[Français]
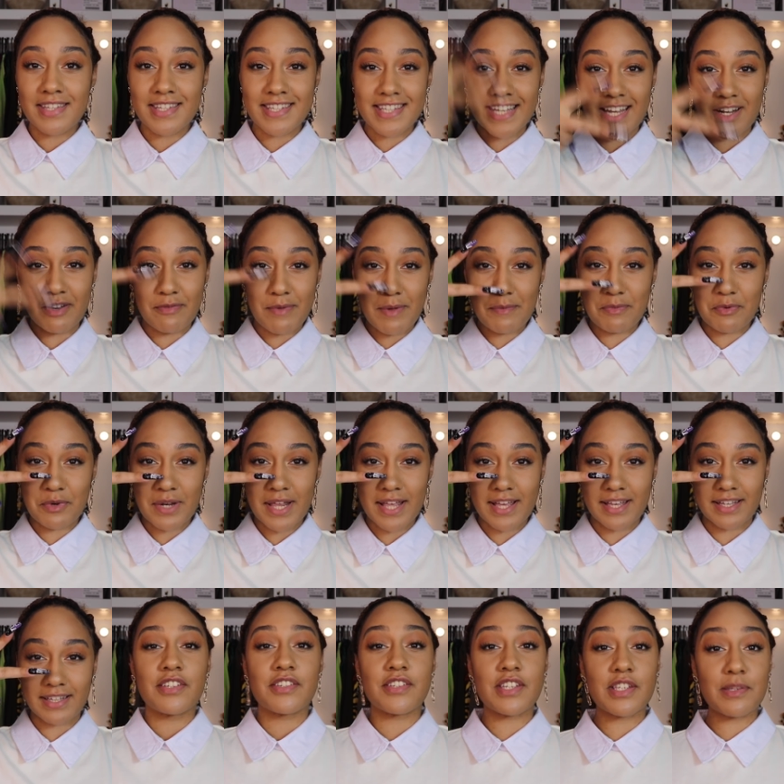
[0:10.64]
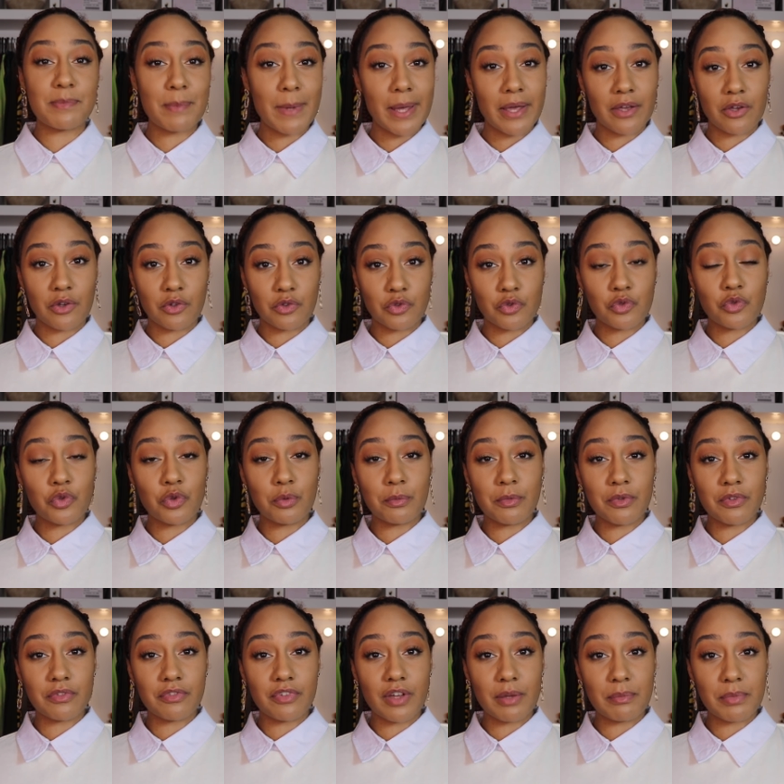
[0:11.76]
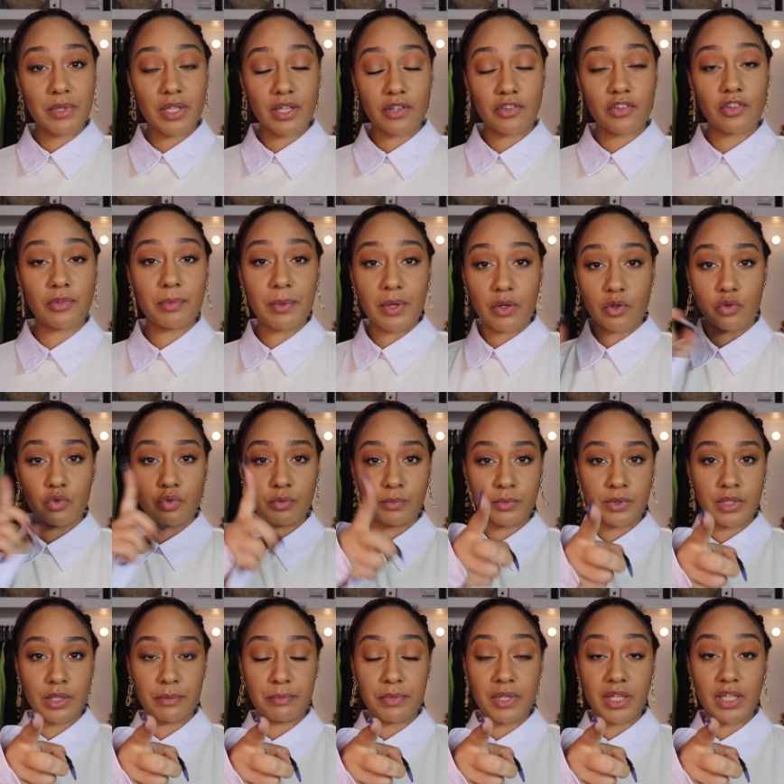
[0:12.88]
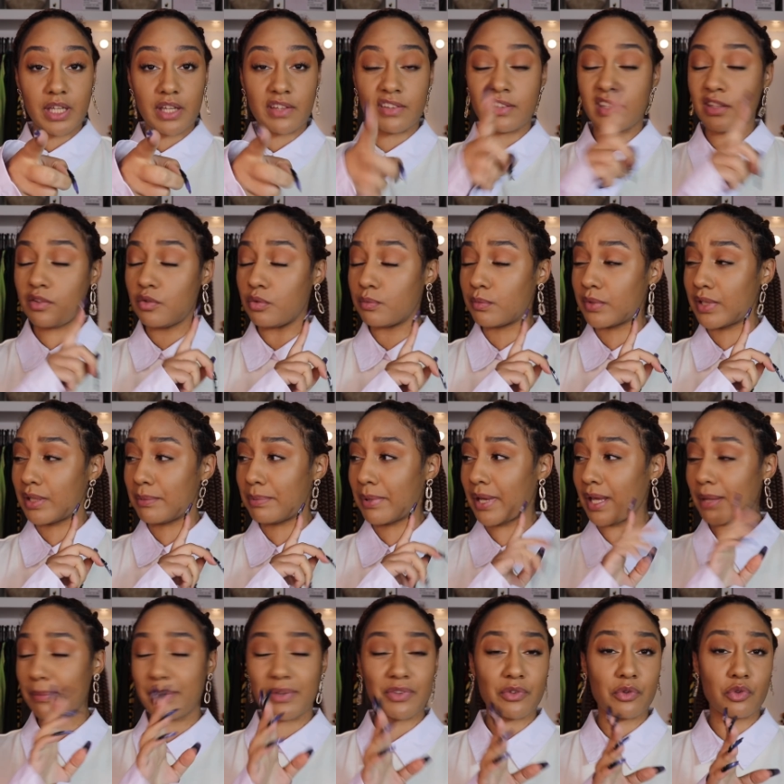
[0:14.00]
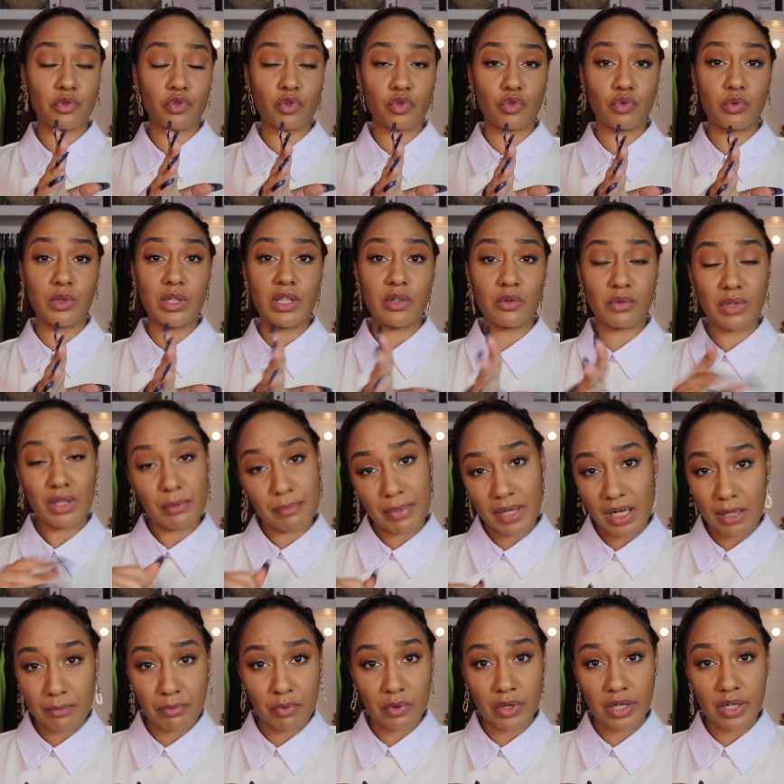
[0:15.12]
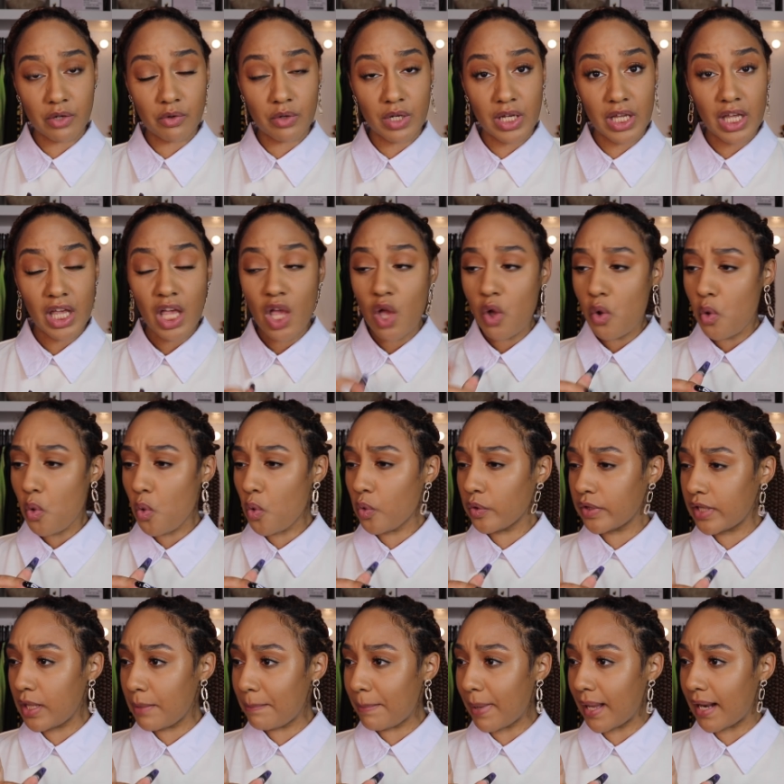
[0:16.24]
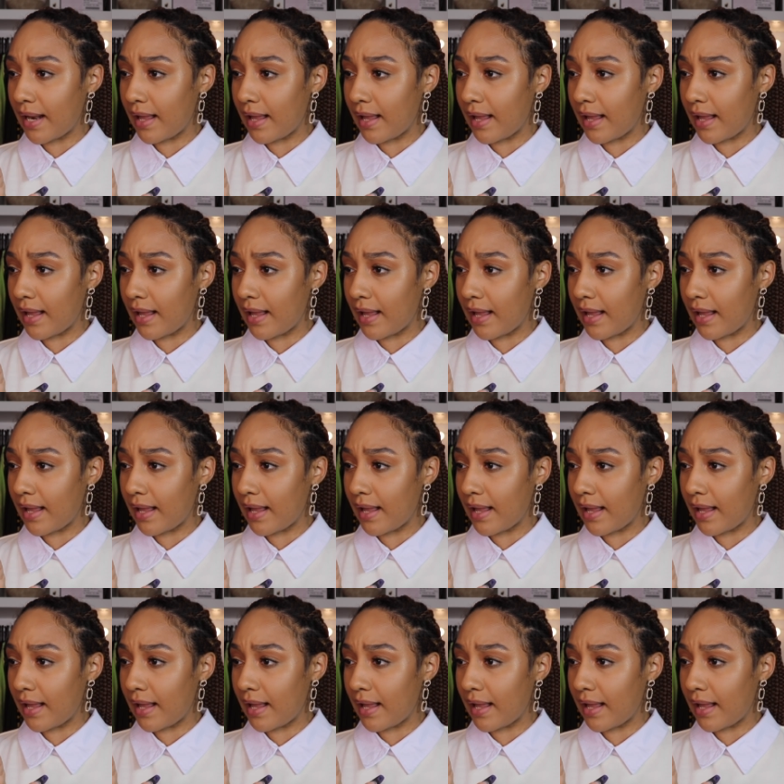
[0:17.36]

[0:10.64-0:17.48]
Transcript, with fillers: Salut mes poulets J'espère que tout le monde va bien, j'espère que tout le monde est bien assis, tout le monde est prêt parce qu'aujourd'hui on n'est pas là pour rigoler, on n'est pas